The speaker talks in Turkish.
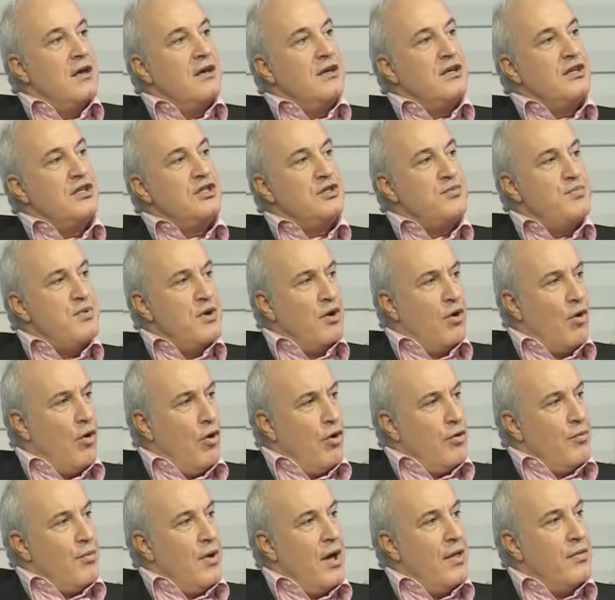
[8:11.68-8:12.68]
hiçbir
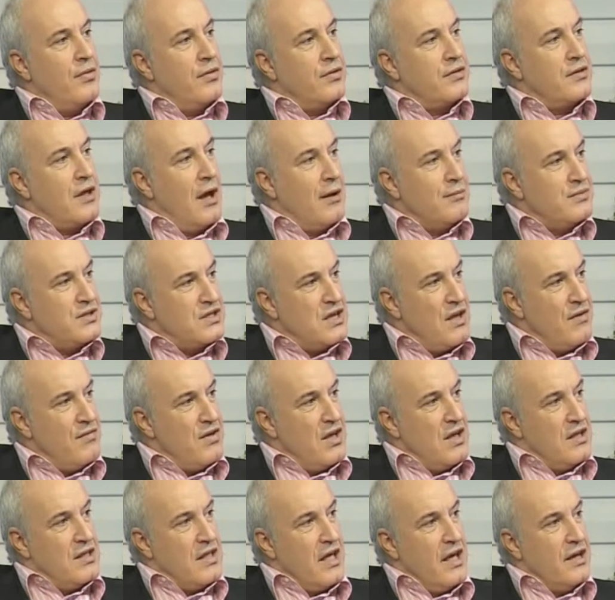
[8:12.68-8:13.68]
hormon tam
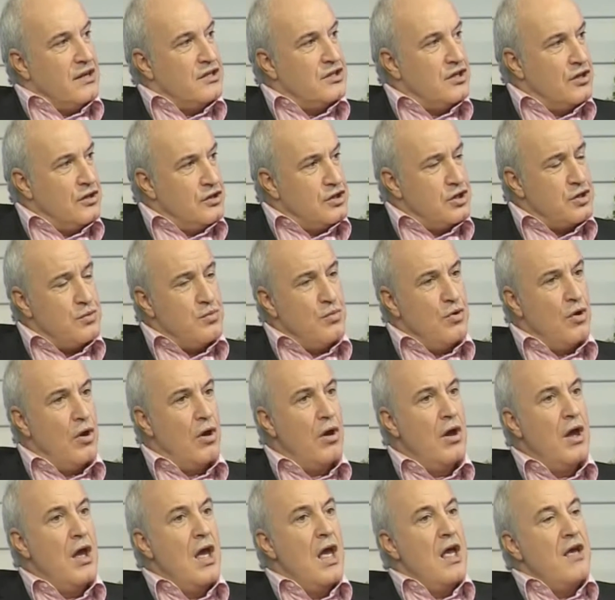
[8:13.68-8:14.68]
seviyede
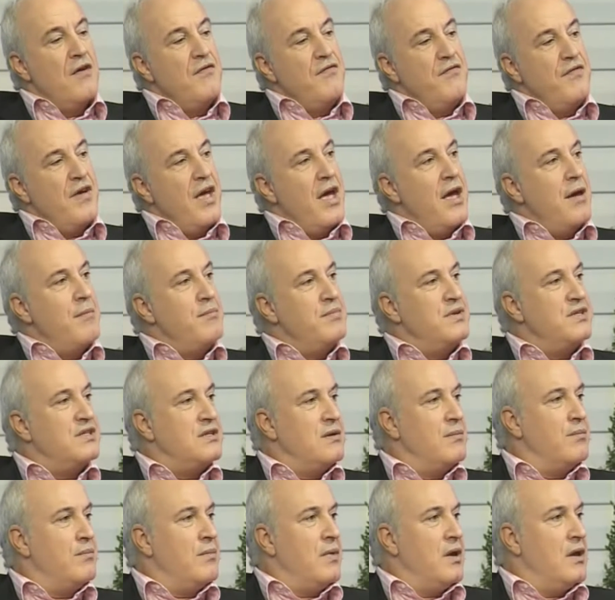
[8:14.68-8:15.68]
çalışmıyor ve
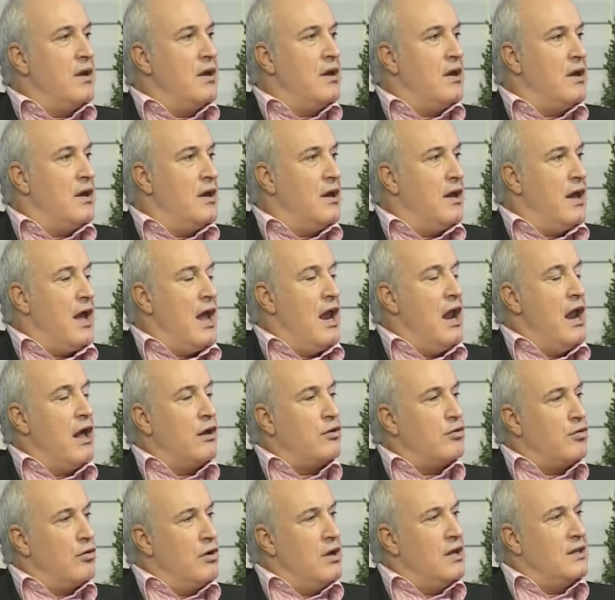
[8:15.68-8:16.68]
bizim e,
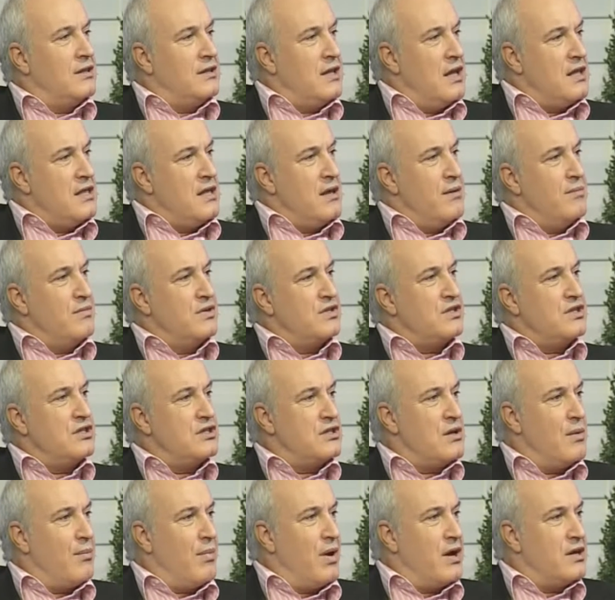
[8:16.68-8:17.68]
elektrolit dediğimiz
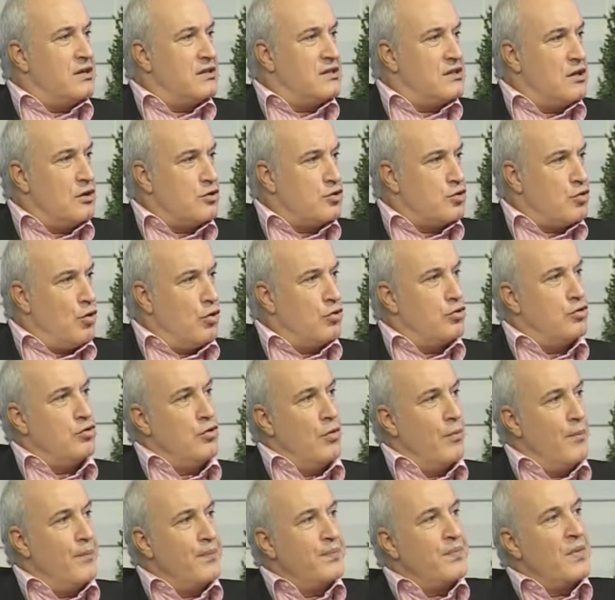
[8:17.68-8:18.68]
işte başta
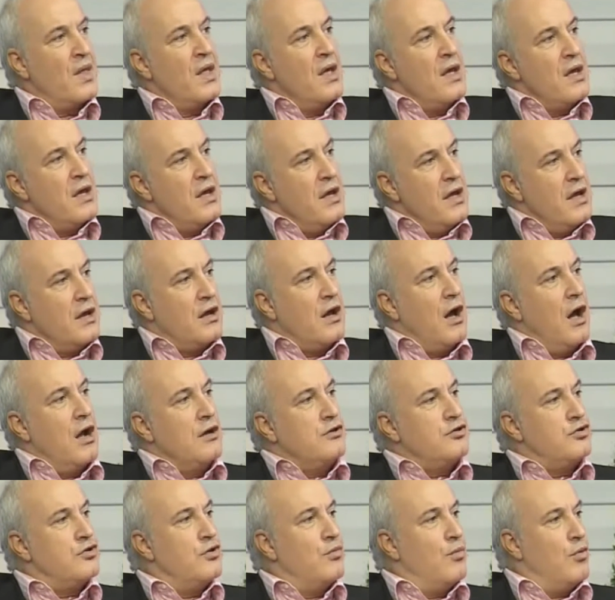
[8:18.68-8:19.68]
sodyum, e,
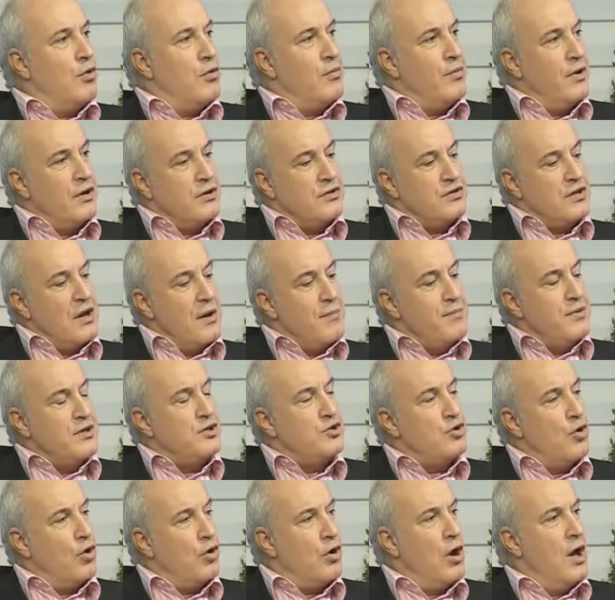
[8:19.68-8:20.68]
kalsiyum olmak üzere
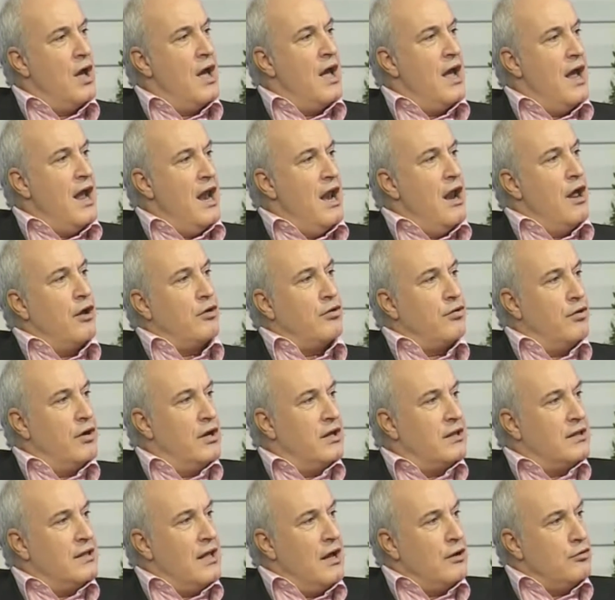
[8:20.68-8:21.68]
birçok
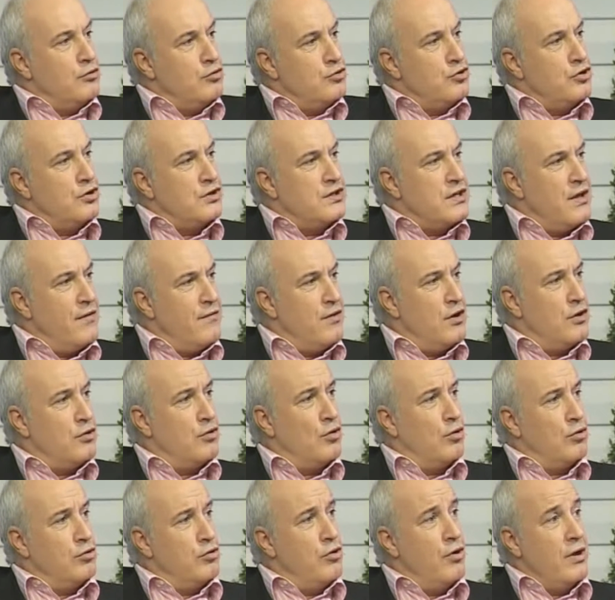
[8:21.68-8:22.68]
elektrolitler düşük
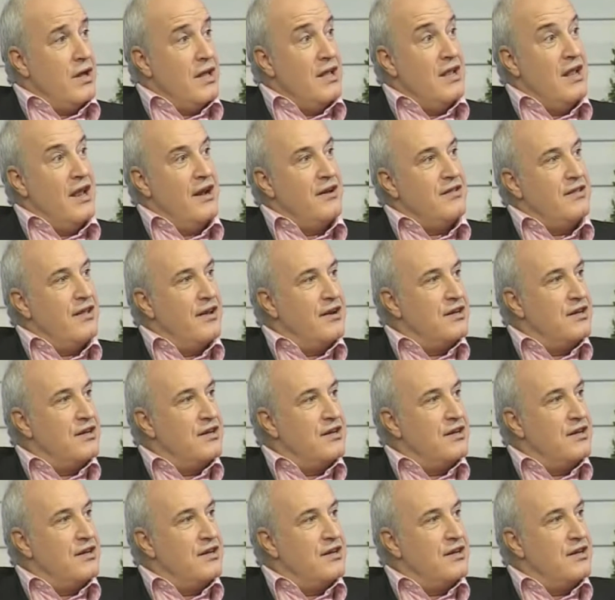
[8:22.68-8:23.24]
seviyede oluyor. İleri